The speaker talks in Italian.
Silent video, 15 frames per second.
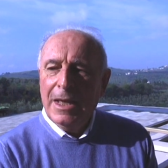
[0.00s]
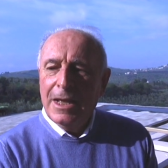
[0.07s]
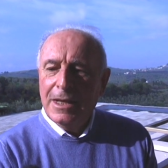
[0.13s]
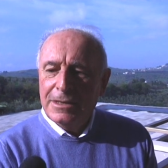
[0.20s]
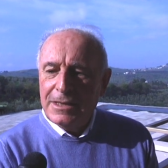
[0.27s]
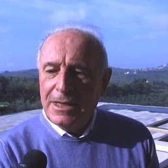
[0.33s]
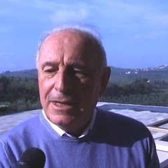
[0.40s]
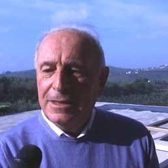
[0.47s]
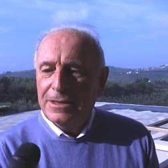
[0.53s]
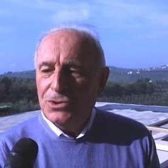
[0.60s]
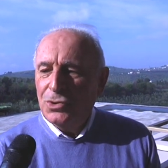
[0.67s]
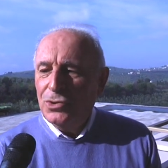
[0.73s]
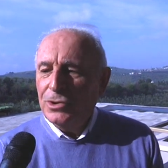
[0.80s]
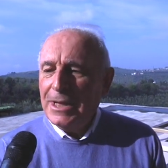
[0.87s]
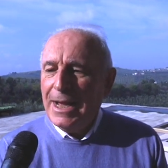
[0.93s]
Sì,
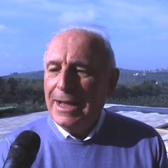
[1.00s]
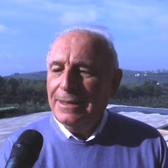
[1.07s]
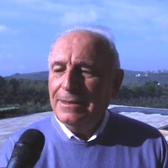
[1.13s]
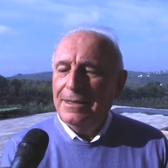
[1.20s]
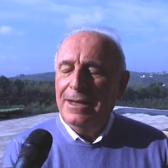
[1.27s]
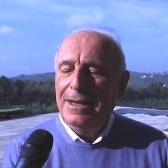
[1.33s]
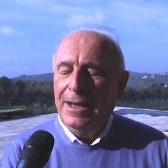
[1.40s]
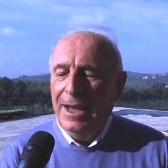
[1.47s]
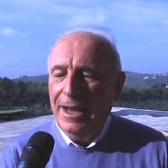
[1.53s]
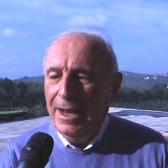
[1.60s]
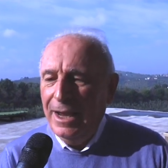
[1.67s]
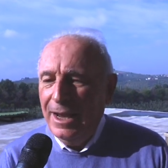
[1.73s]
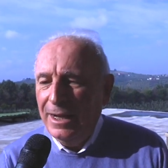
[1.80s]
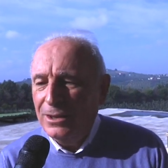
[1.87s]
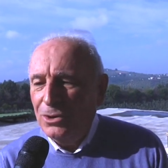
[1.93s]
sono tanti
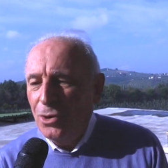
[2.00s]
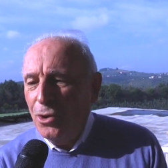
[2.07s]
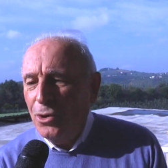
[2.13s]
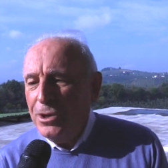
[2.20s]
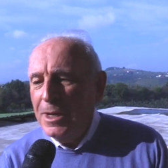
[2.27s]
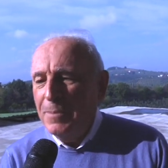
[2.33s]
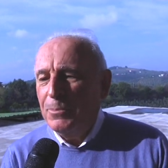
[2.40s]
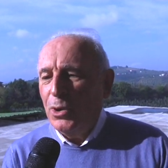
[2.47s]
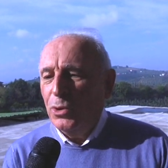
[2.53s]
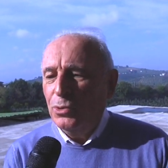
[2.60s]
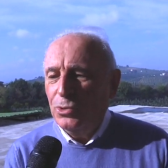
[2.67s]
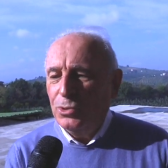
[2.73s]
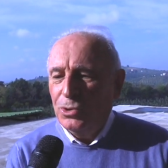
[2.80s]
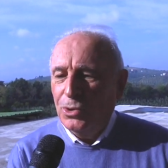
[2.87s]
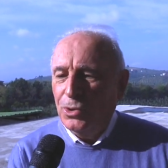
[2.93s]
e ogni
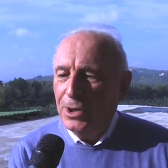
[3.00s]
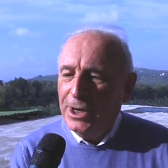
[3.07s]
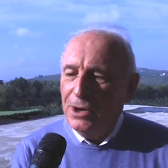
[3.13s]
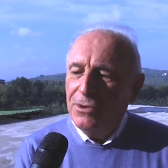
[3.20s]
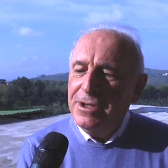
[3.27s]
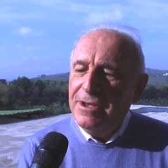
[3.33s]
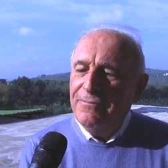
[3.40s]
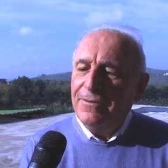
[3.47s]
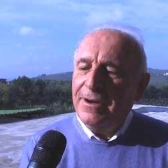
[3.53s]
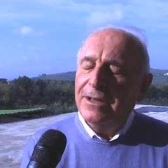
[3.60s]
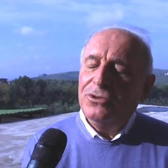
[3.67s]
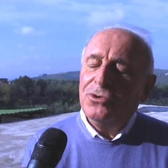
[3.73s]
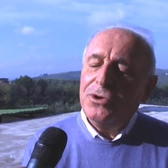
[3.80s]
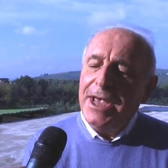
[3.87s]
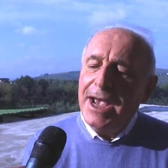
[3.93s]
produttore, ogni
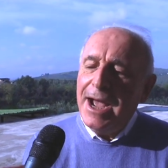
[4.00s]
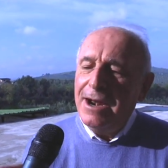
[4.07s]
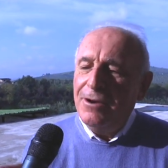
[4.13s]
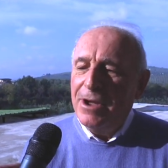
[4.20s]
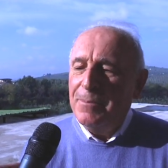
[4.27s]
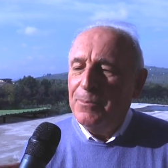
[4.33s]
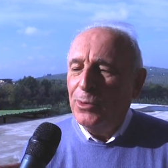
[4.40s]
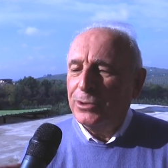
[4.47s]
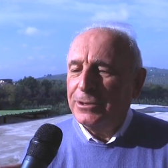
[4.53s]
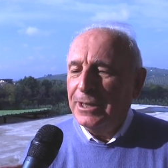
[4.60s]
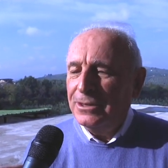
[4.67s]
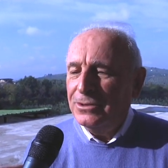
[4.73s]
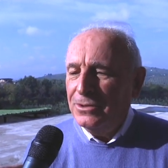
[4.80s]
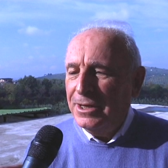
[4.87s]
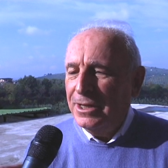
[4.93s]
frantoiano è
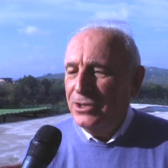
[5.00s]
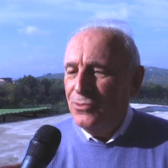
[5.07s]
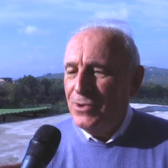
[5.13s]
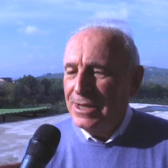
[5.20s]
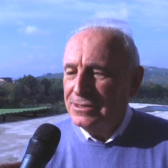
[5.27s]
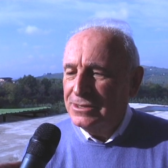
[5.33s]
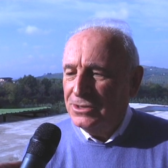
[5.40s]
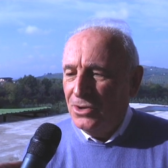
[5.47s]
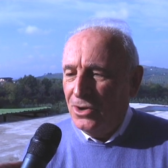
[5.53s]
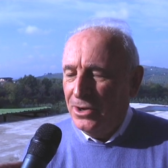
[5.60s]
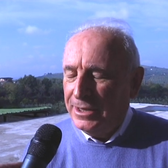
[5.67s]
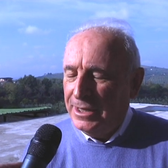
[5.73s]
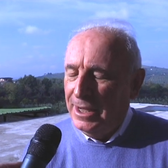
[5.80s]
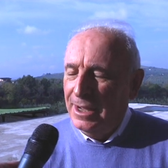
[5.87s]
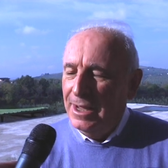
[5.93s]
portatore di una
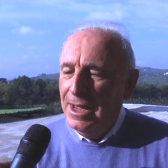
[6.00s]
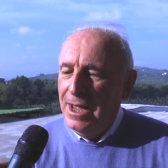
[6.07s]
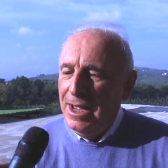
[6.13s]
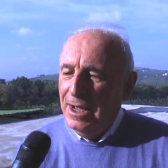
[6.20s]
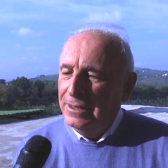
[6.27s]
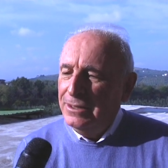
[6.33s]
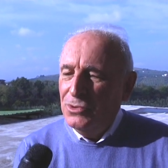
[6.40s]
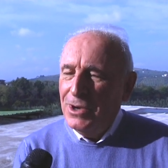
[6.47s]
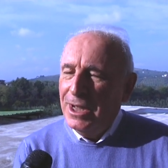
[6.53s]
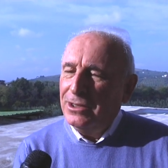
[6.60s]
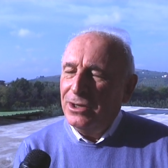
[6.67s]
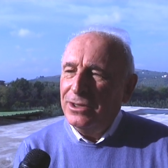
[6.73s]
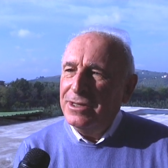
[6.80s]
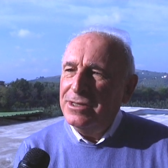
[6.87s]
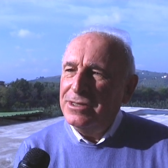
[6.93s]
storia, di una
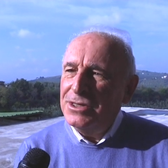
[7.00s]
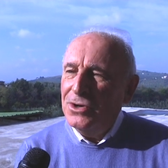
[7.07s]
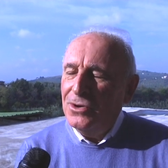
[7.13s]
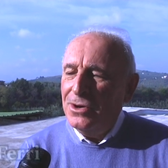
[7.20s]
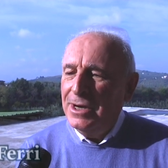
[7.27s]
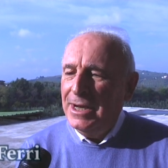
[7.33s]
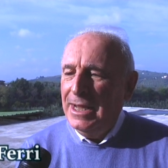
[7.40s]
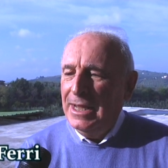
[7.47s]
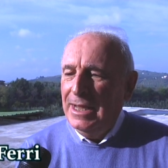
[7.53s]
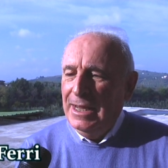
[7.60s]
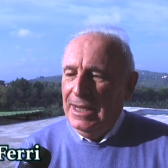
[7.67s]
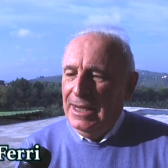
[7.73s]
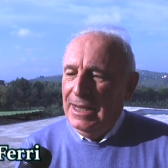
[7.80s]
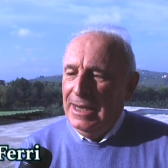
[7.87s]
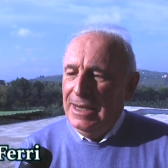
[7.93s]
tradizione
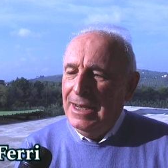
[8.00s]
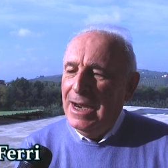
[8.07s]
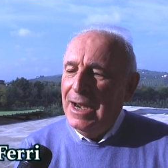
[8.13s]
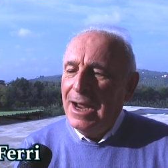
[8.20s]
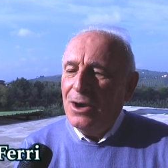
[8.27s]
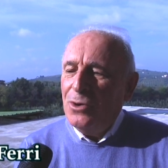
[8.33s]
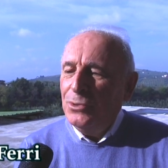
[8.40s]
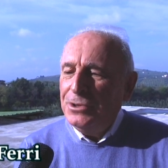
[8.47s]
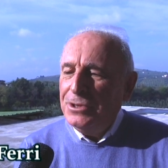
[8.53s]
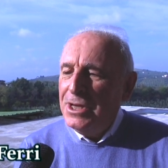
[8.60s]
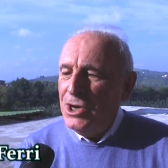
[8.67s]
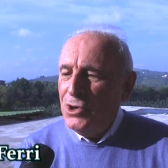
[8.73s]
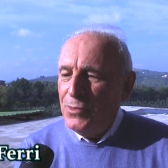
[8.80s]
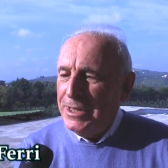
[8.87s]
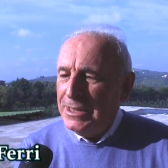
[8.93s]
eh, nella
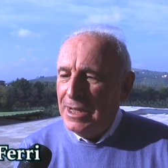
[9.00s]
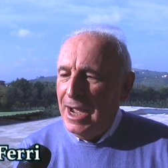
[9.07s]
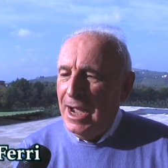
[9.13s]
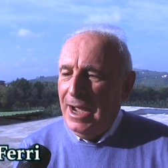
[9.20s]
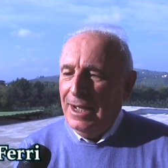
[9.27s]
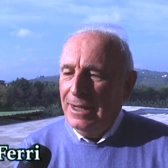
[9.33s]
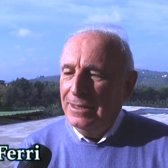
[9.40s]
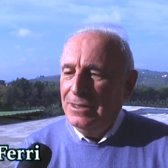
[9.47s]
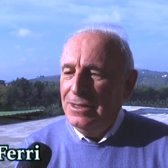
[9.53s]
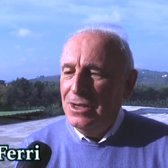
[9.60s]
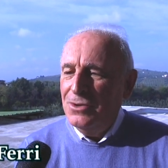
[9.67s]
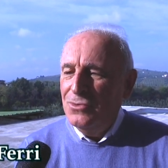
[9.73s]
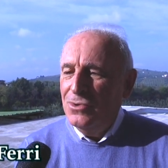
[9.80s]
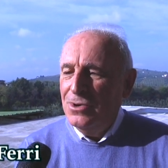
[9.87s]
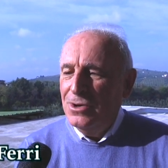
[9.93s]
continuità
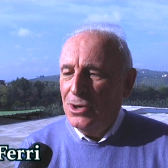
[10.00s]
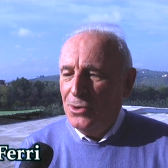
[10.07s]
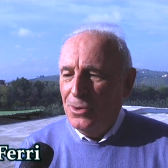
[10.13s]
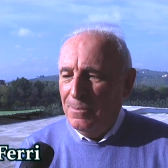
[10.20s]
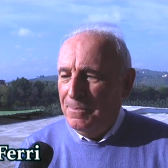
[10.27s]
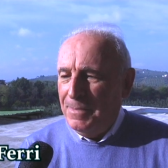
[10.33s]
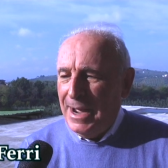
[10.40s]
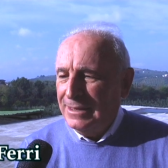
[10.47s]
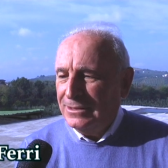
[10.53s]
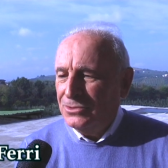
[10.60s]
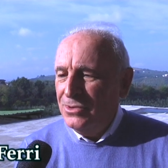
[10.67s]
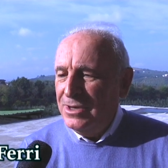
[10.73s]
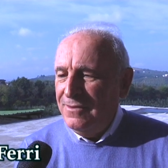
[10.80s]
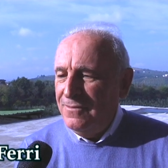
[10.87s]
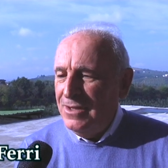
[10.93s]
di un
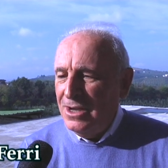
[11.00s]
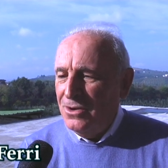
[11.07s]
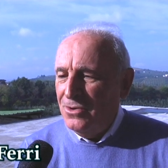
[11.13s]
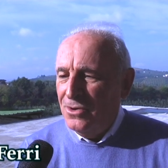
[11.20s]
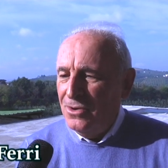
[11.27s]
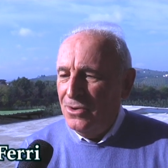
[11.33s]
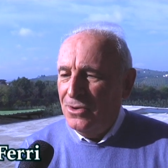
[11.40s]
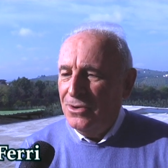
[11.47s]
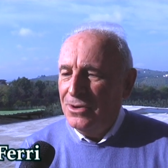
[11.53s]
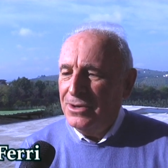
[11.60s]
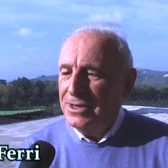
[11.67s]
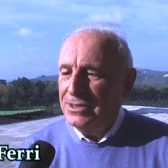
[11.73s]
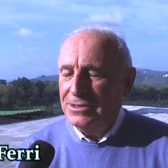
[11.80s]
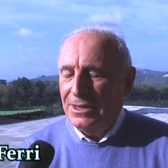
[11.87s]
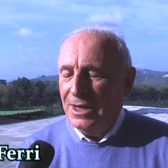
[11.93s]
comparto olivicolo
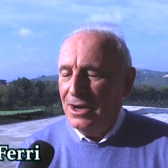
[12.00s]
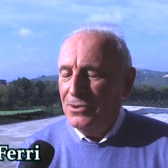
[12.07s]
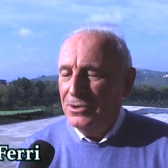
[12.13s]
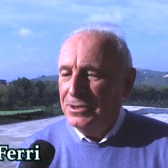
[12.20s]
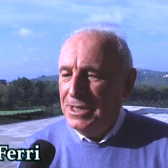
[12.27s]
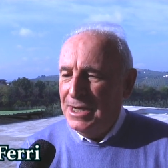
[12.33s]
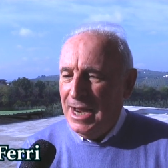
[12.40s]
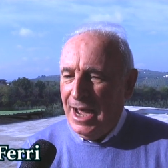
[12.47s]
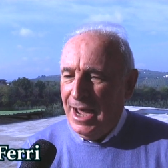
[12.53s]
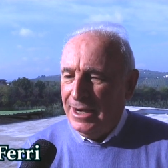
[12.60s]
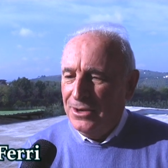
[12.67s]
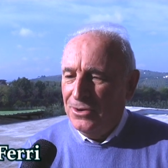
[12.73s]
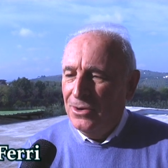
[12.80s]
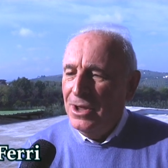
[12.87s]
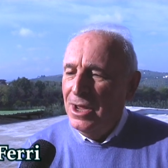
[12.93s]

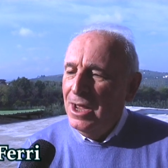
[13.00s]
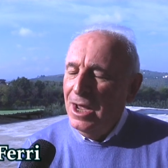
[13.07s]
straordinario.